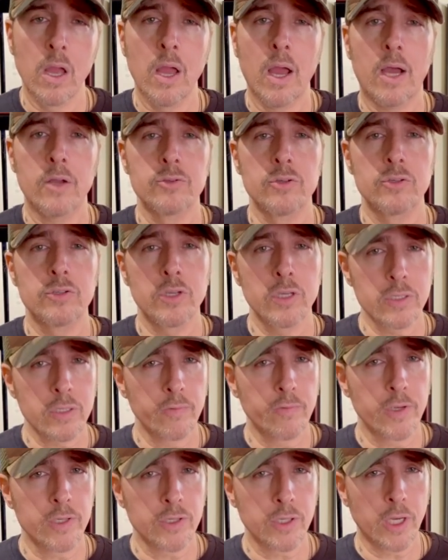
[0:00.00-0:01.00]
a justiça
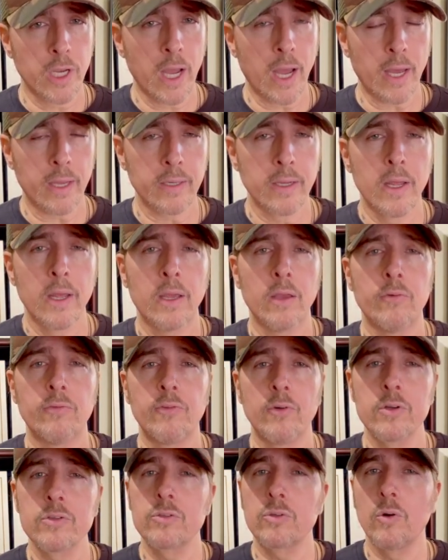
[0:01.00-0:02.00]
investigar e
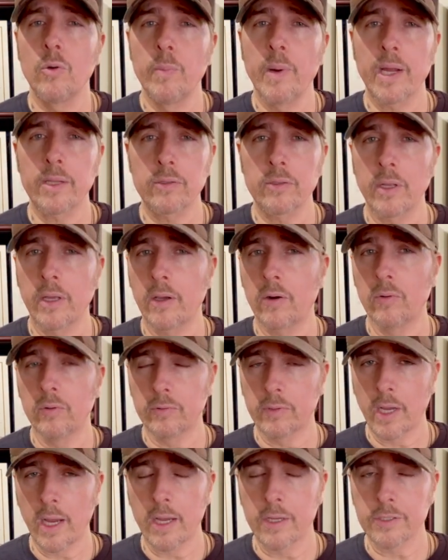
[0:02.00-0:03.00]
for descoberto na
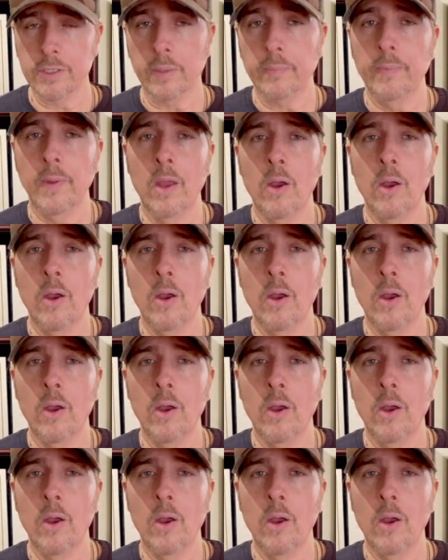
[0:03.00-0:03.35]
recontagem,